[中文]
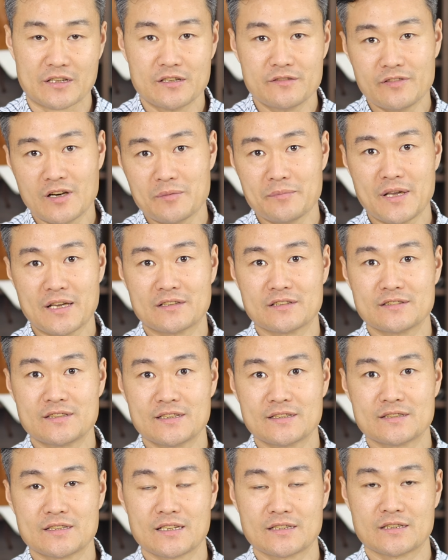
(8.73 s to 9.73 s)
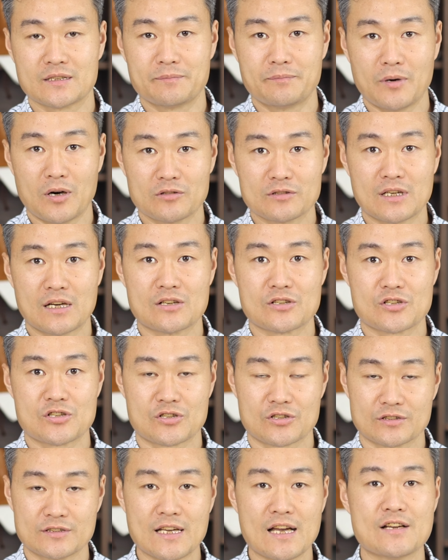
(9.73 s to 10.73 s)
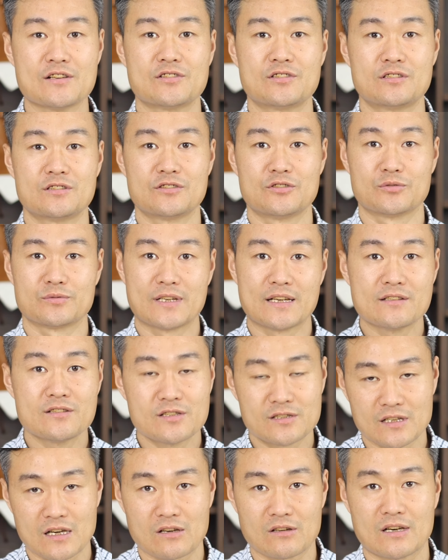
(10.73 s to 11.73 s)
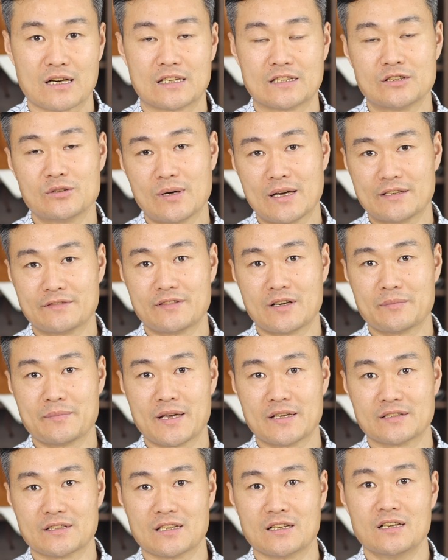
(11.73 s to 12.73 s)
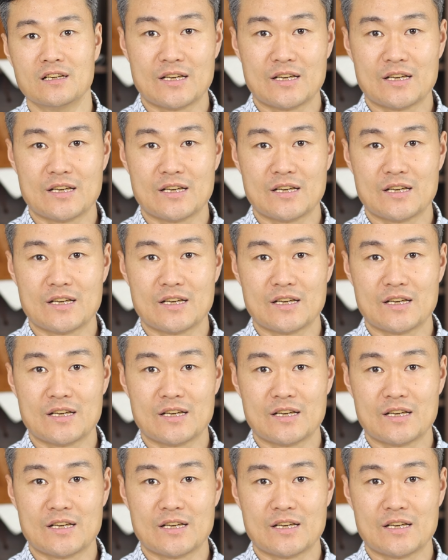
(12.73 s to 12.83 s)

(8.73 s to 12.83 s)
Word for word: 一方面呢，现在的包袋儿实在是有点少啊；另外一方面呢，